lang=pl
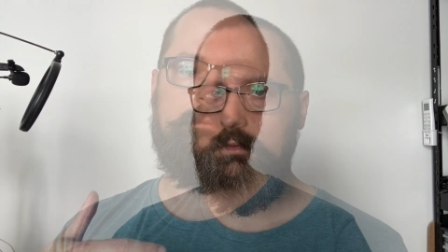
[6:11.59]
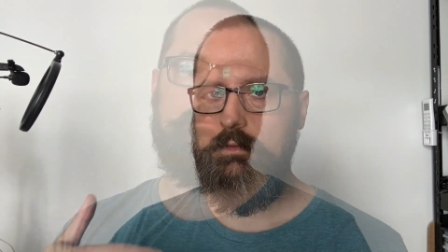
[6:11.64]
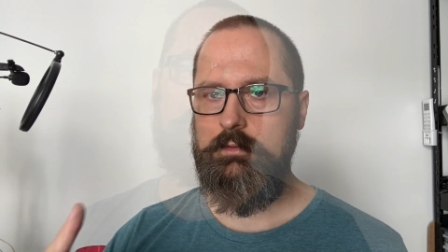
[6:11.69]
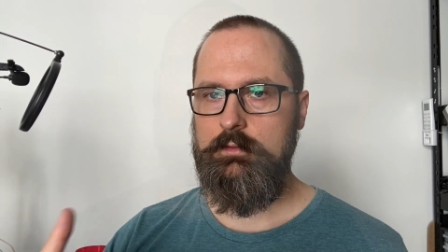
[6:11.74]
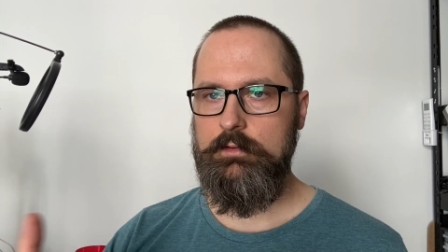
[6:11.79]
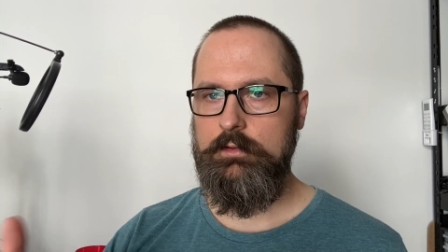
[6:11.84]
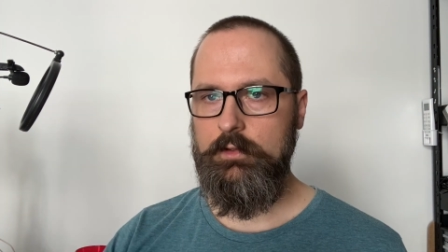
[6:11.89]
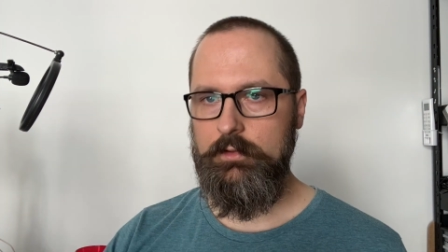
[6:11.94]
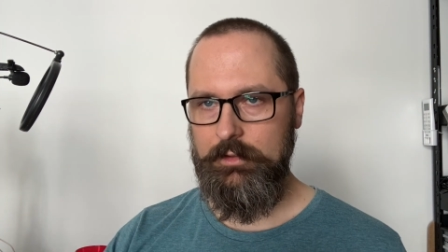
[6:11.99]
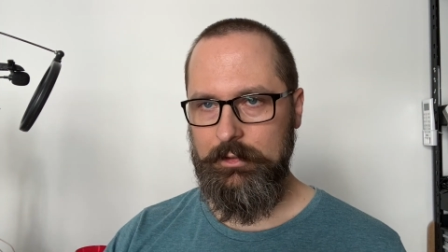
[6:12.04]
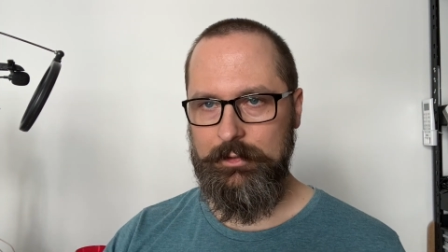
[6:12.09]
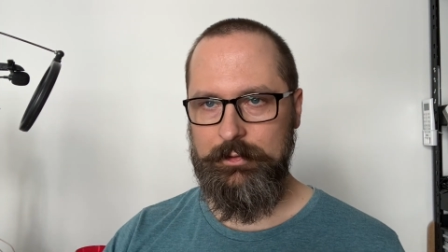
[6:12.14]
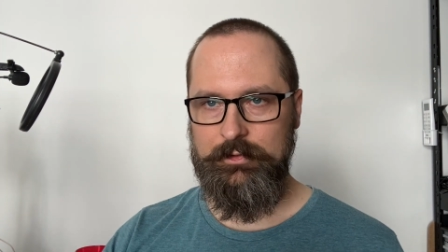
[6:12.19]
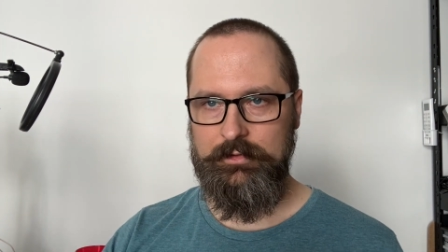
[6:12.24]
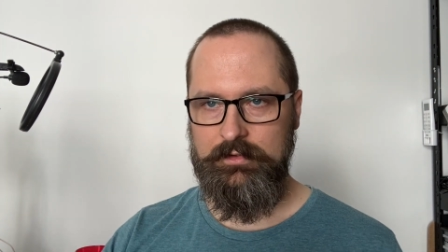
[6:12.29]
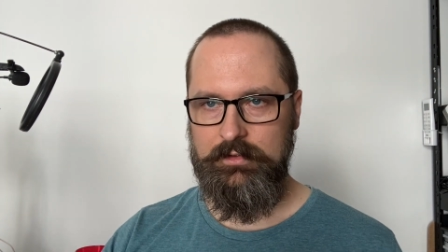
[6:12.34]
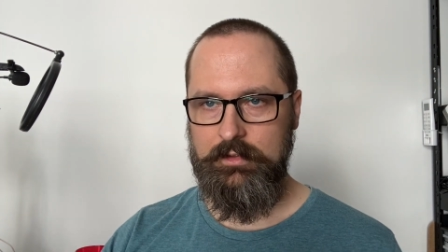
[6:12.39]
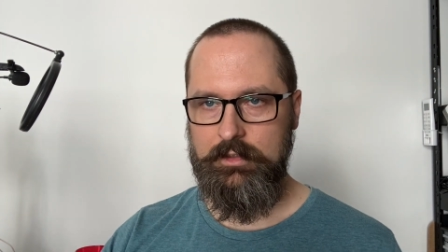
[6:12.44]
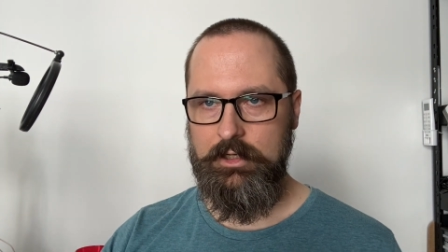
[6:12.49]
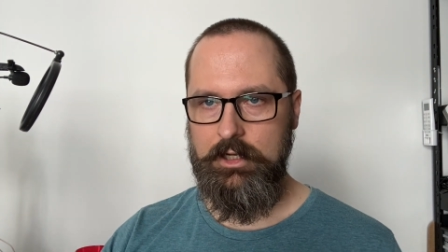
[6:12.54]
Do tego
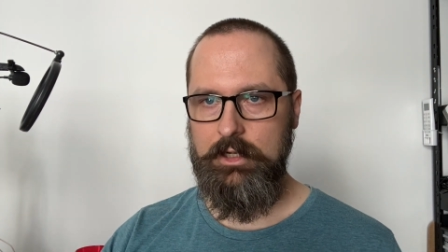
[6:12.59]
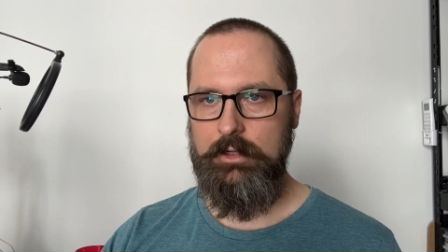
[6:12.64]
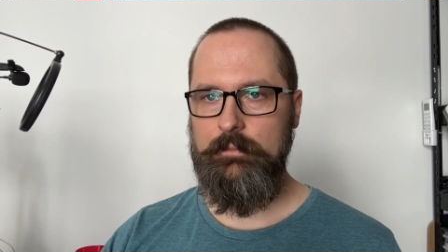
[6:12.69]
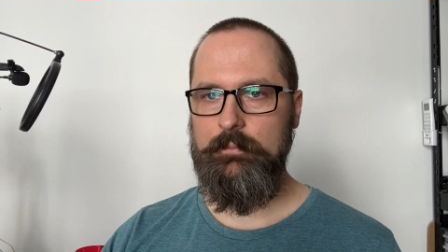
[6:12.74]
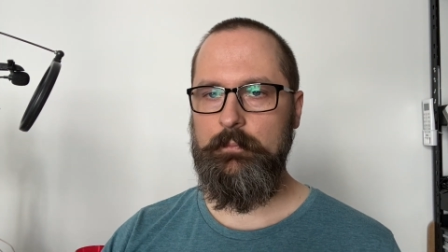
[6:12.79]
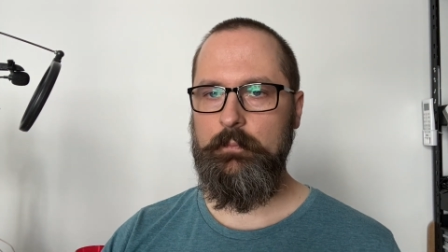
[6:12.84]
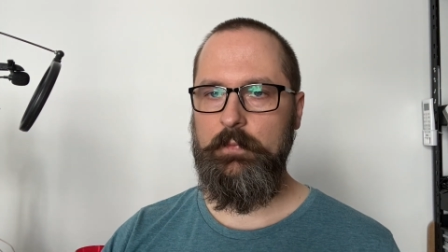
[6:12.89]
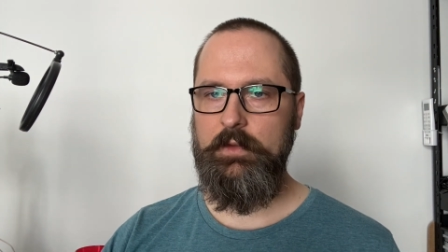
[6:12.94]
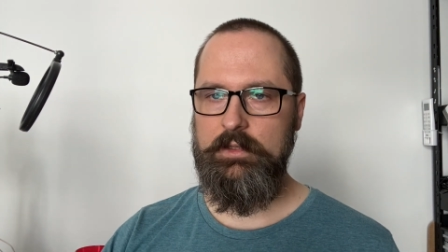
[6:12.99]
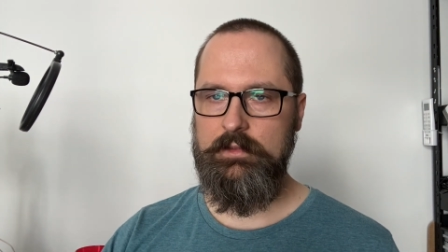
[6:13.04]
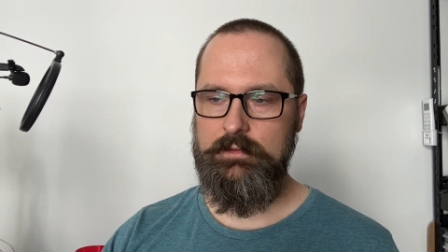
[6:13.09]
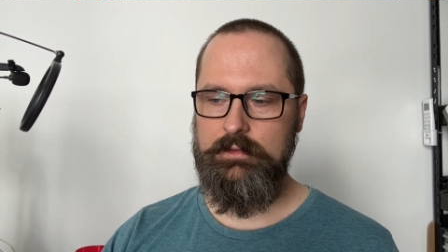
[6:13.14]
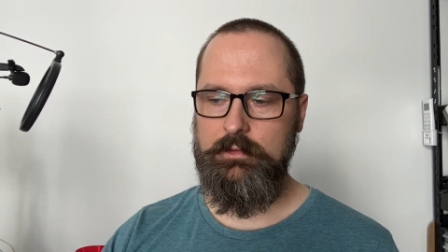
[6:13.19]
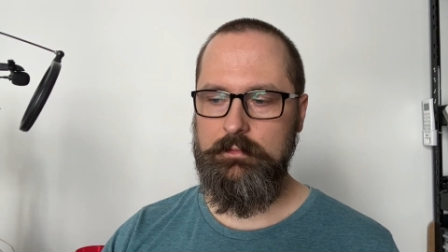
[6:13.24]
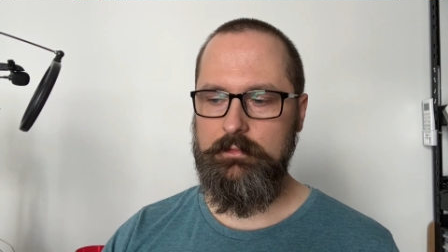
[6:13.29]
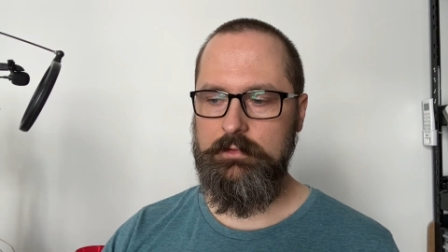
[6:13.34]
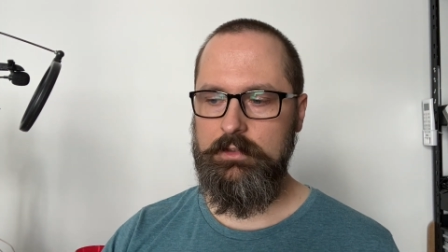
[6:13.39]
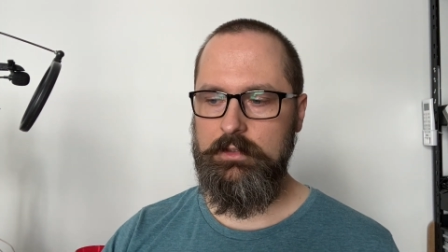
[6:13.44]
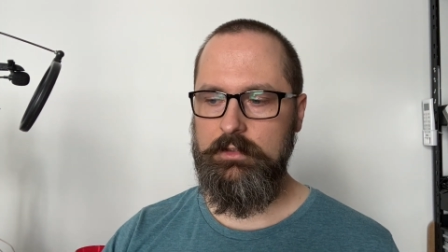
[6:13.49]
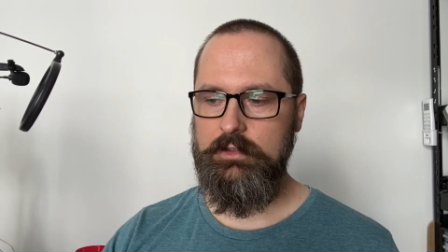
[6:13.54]
odcinka jest
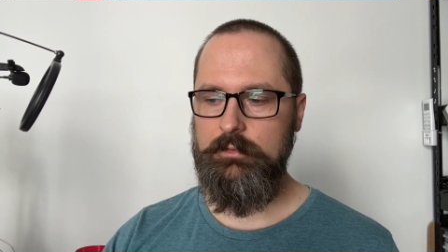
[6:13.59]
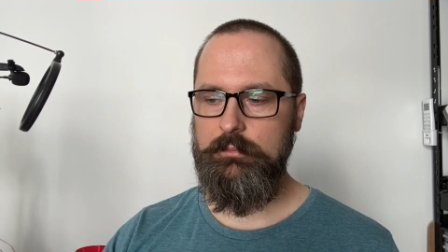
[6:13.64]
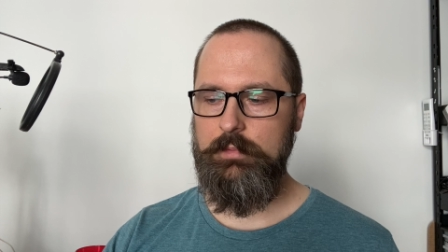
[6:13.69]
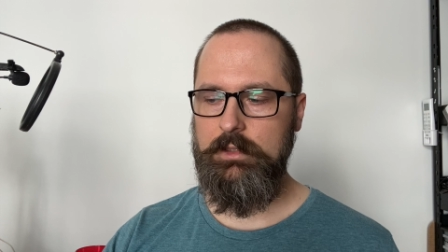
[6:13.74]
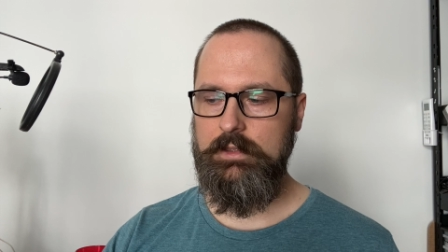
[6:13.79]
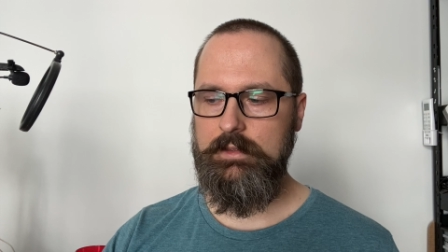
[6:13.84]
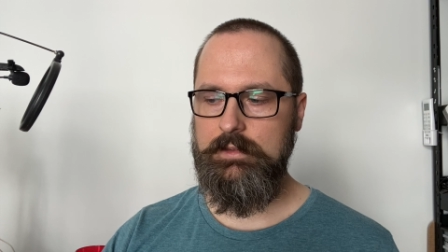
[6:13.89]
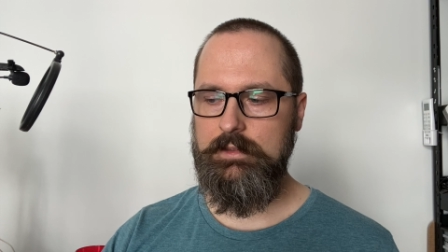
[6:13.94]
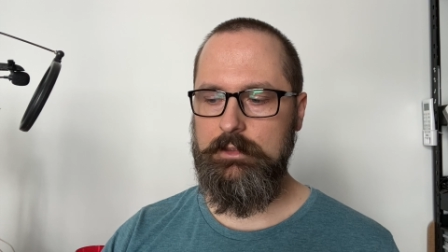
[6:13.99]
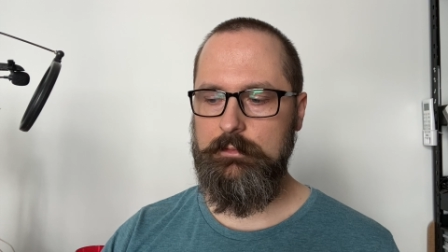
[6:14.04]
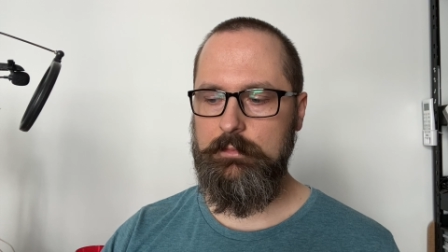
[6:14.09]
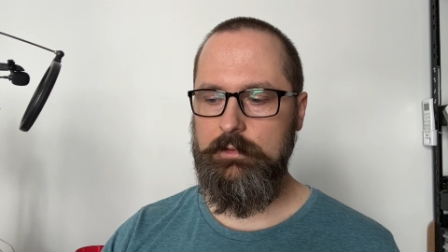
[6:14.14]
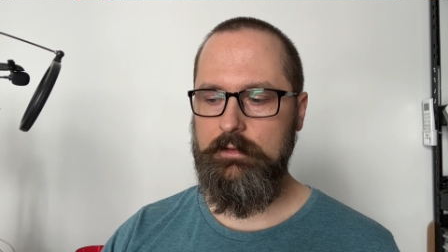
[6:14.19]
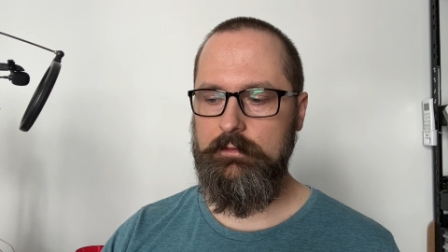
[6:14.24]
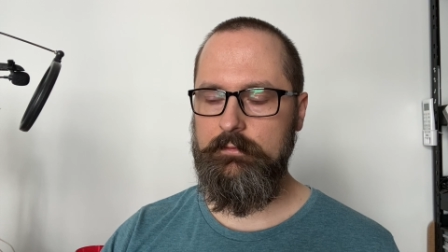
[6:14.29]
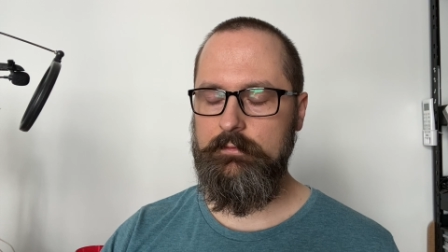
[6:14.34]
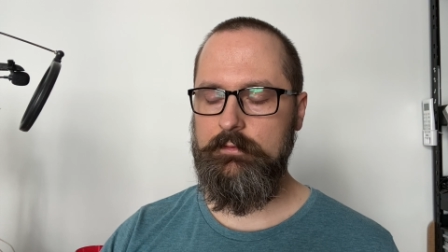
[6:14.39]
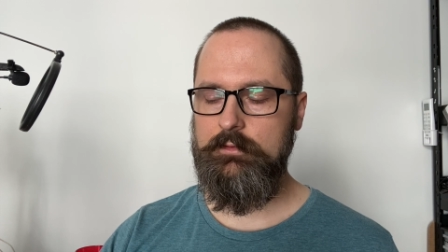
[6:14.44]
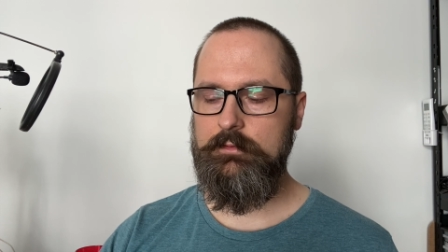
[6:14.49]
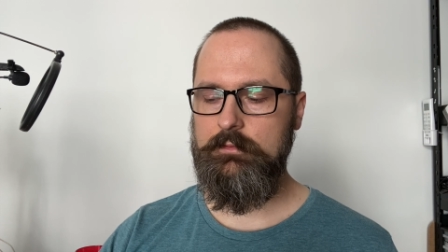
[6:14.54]
dołączony plac
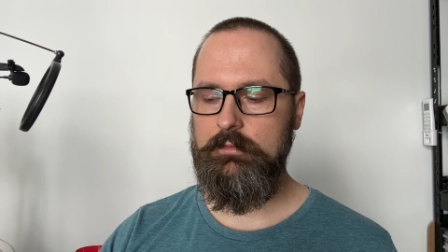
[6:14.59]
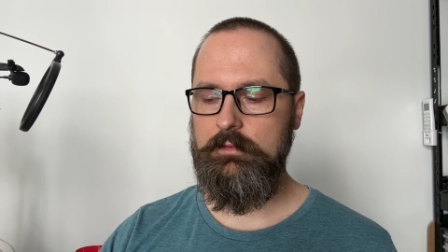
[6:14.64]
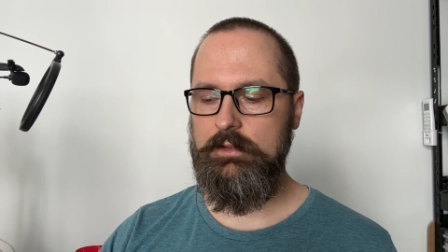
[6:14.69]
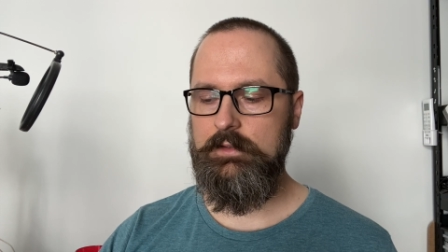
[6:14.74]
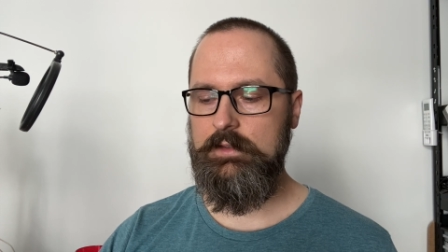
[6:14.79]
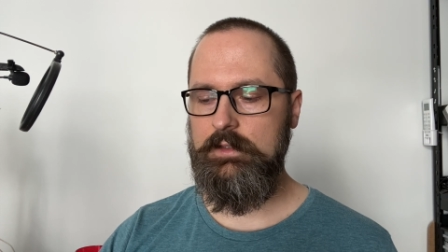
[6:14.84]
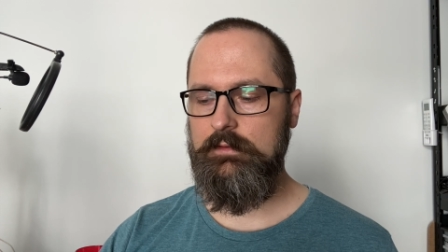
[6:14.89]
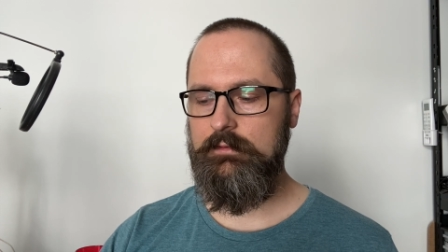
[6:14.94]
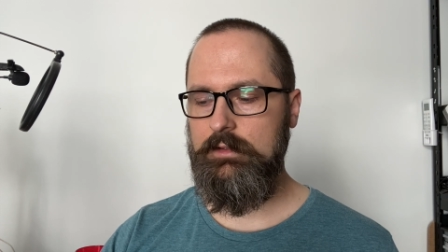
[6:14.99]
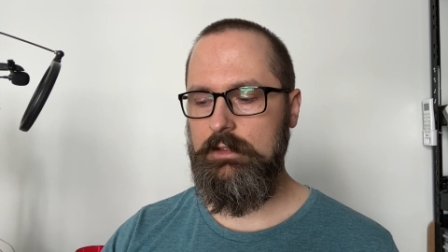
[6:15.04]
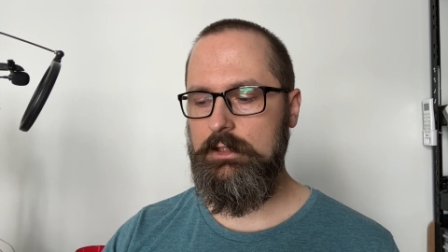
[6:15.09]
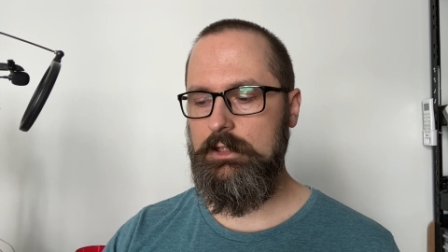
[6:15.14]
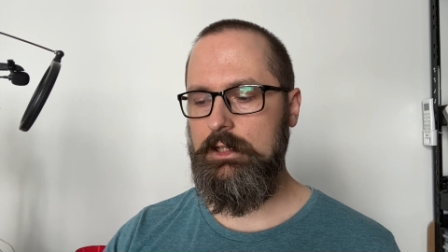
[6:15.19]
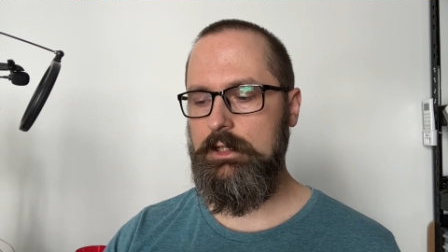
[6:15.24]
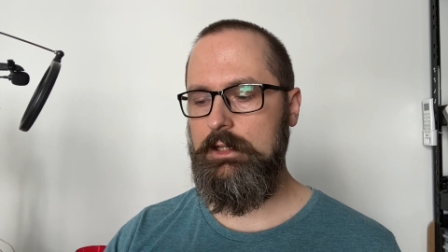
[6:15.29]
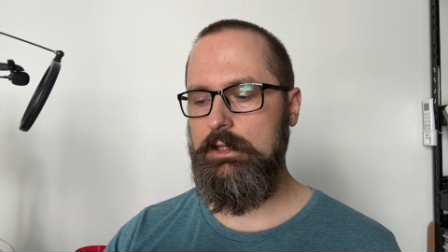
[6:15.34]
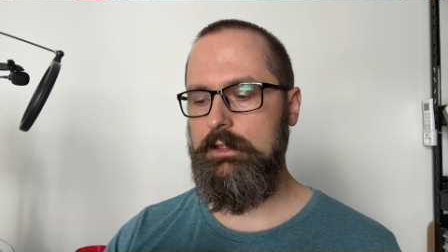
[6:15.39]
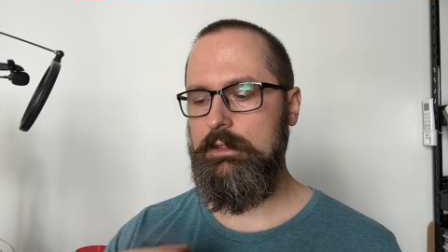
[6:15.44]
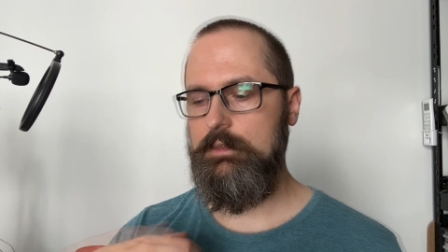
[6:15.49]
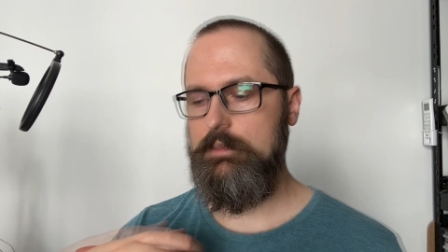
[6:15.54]
zabaw, który
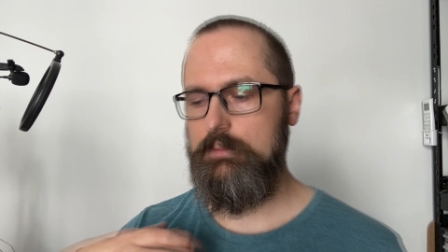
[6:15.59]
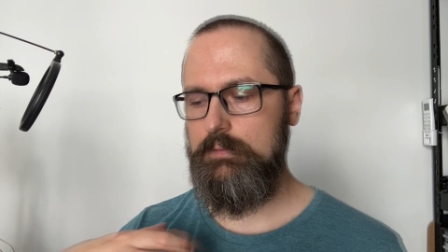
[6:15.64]
zawiera